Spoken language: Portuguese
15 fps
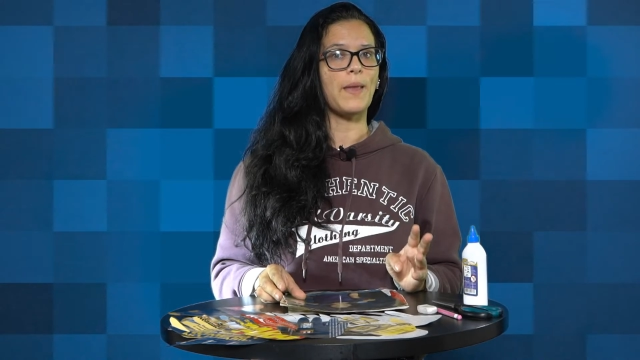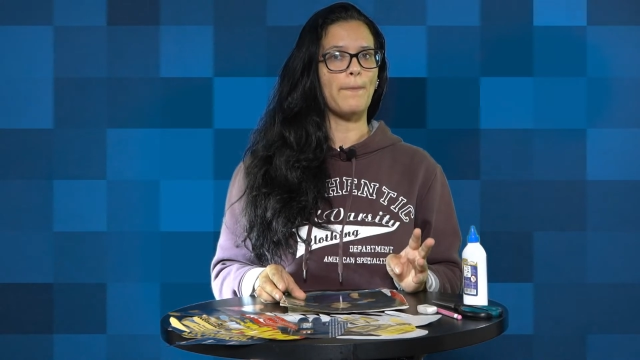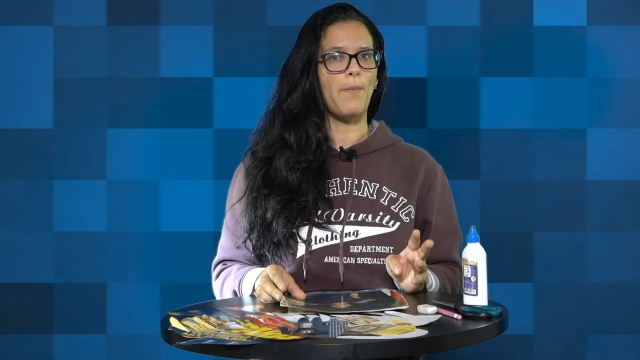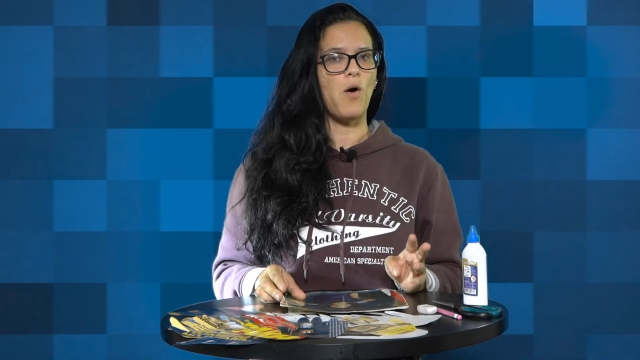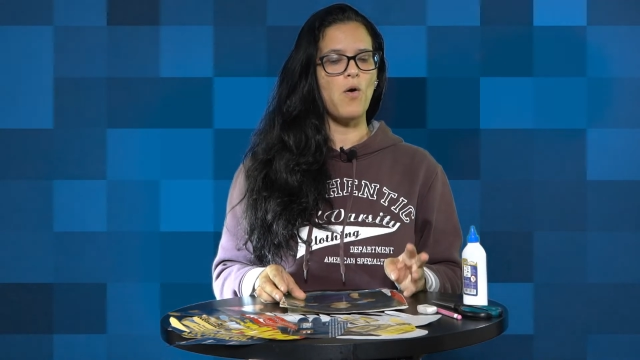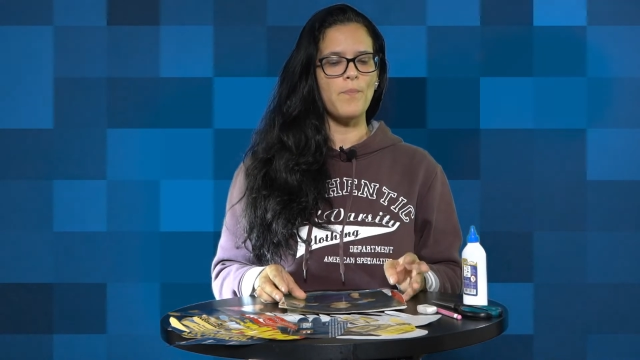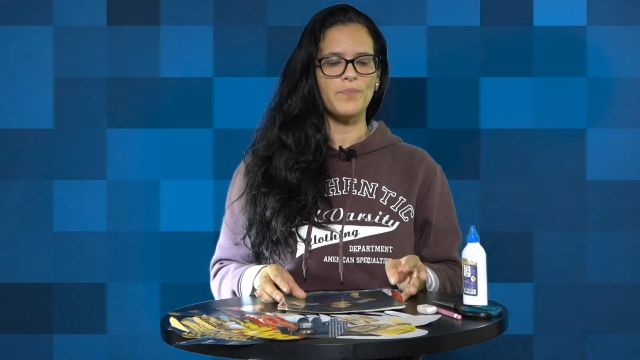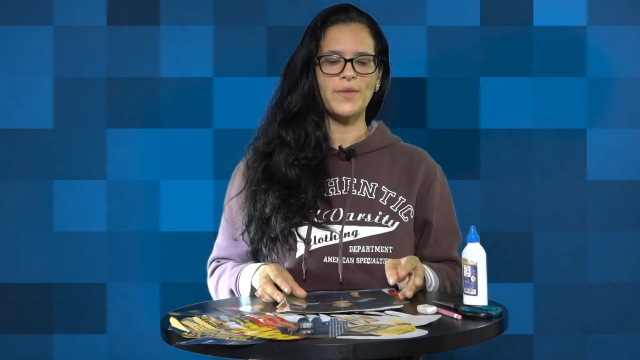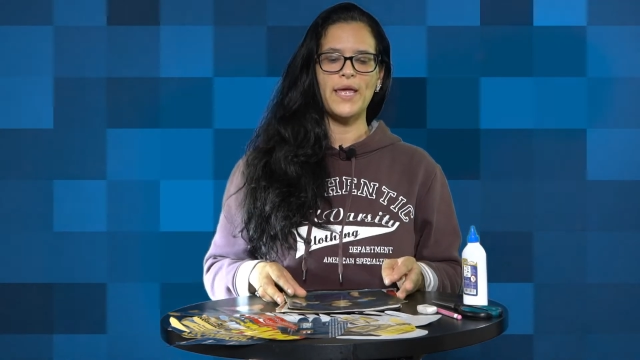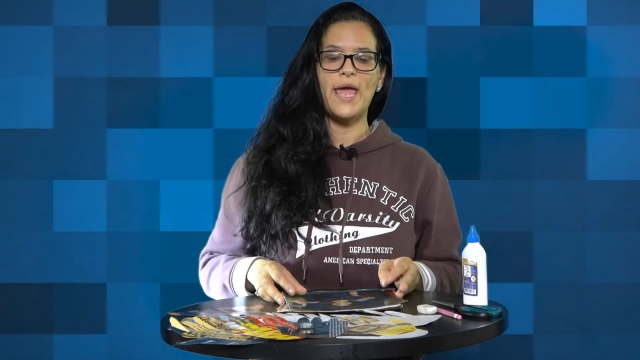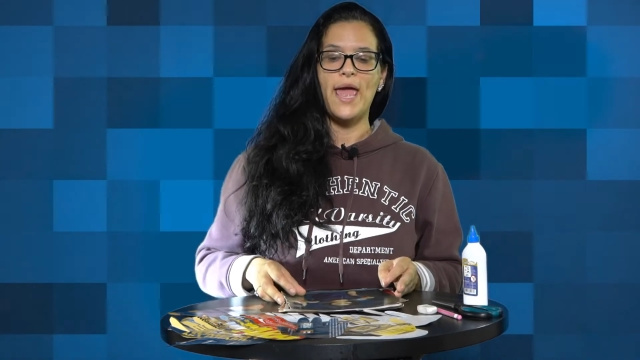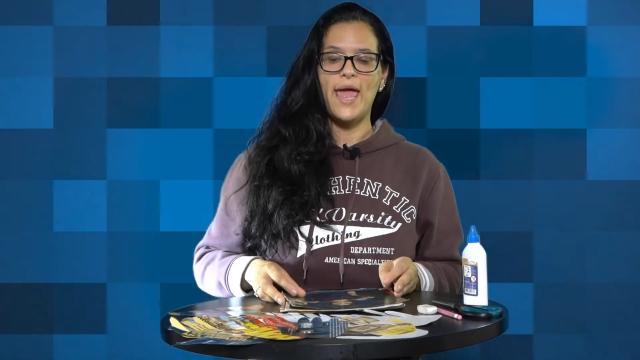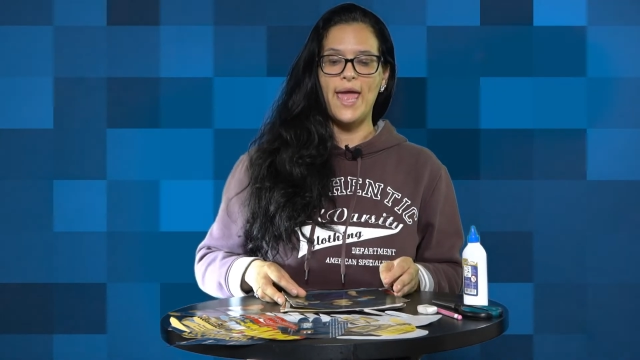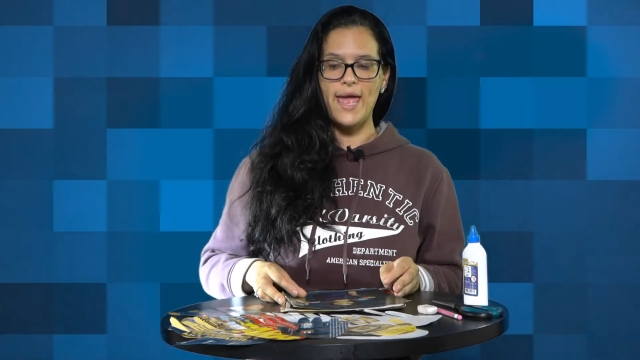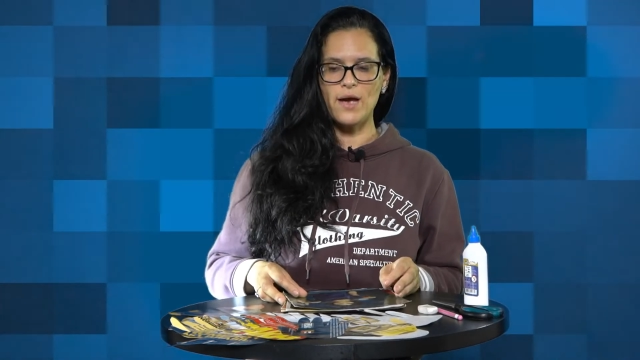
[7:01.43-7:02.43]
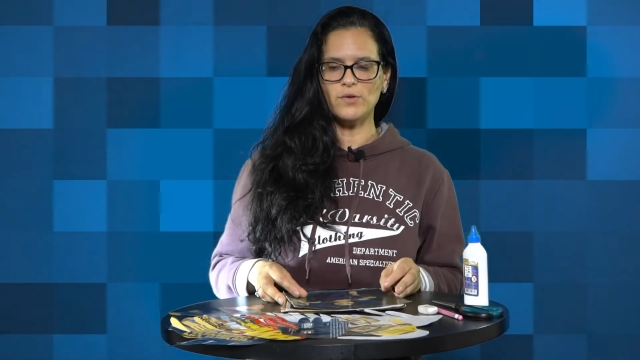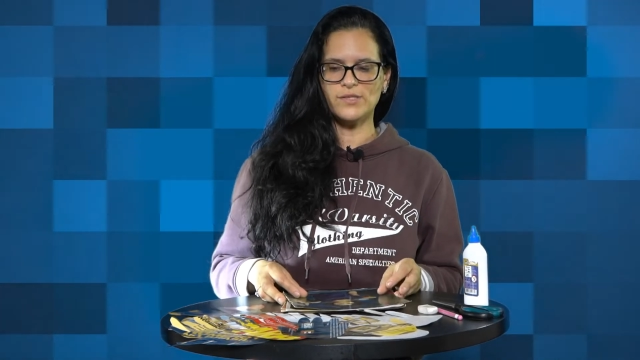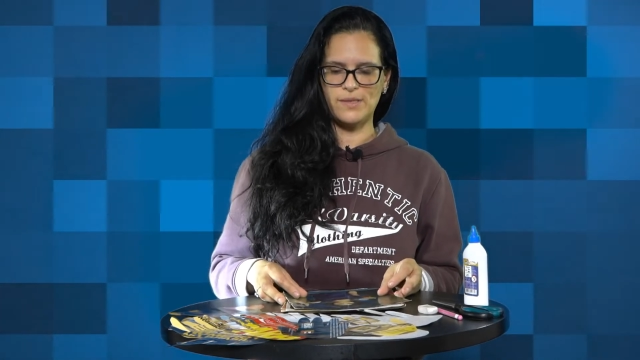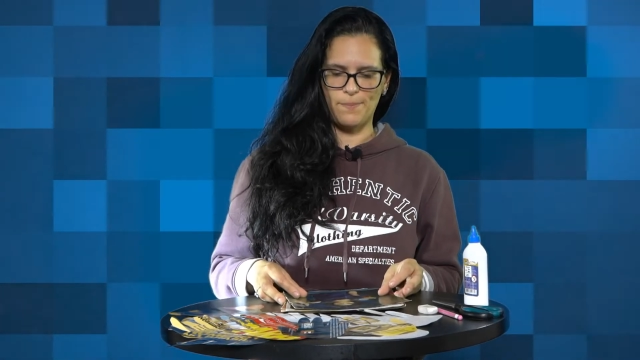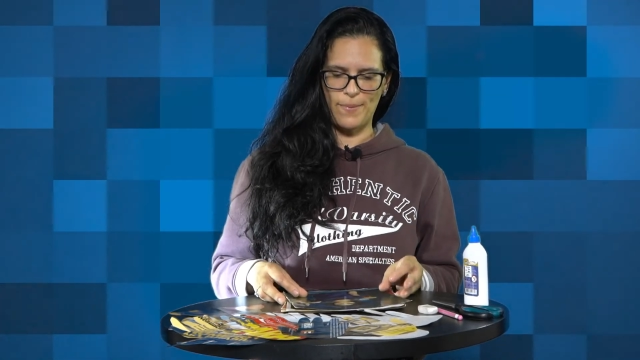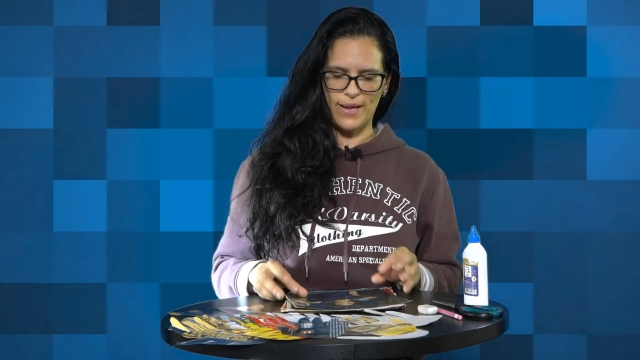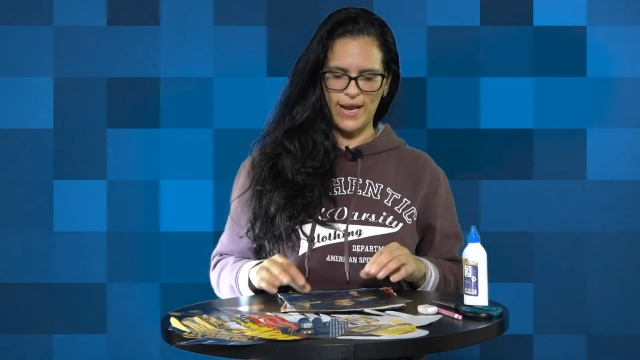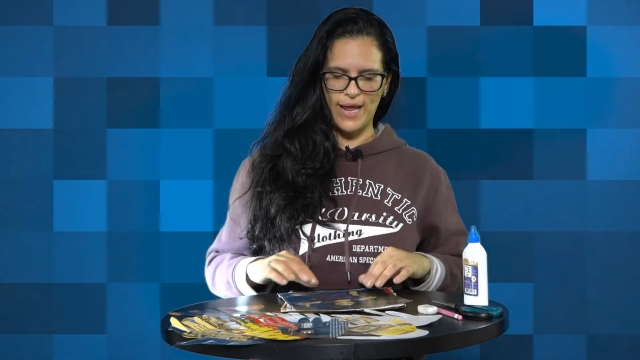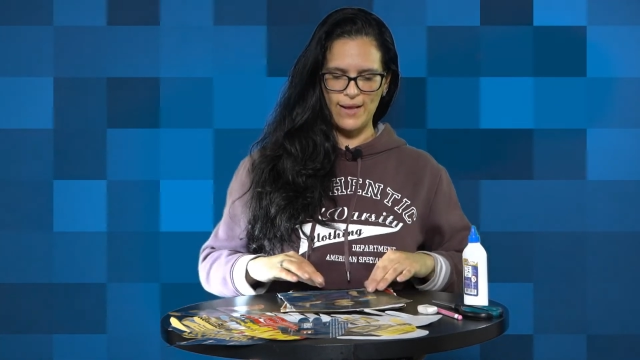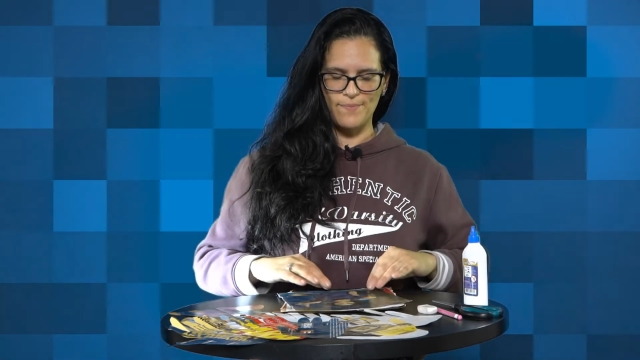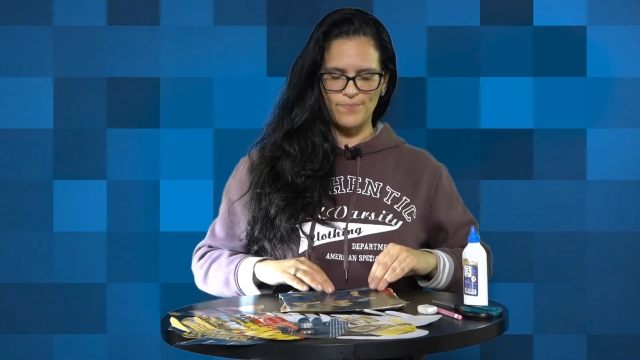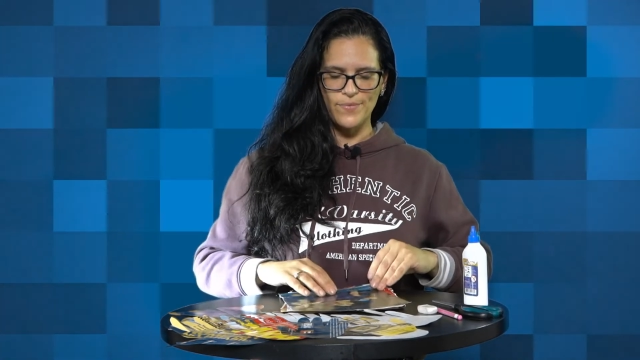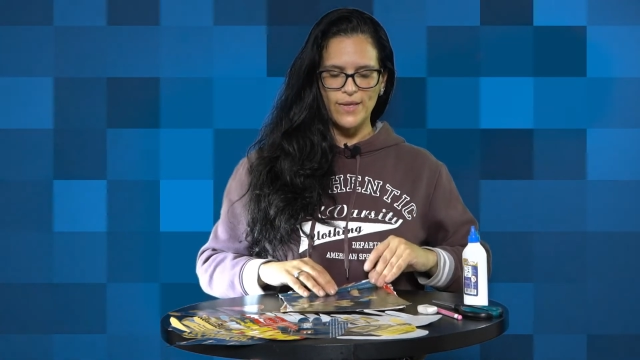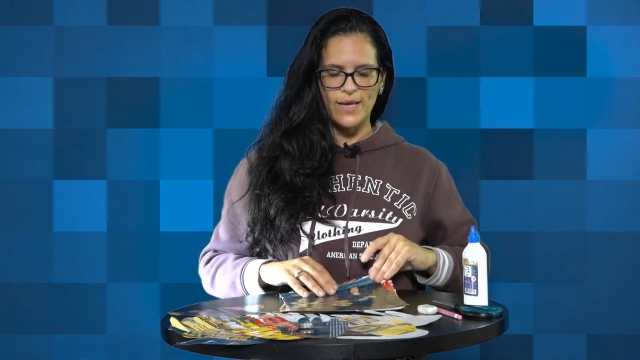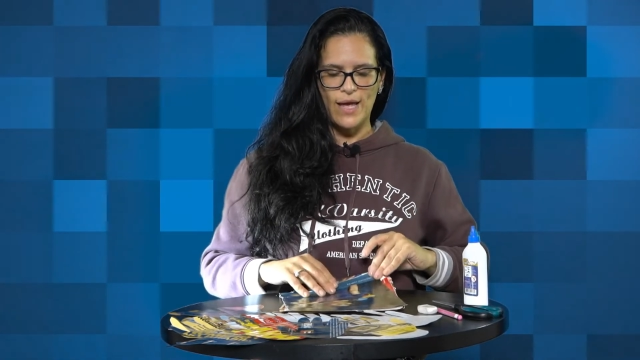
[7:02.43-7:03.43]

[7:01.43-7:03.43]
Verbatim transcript: tá bom? Eu separei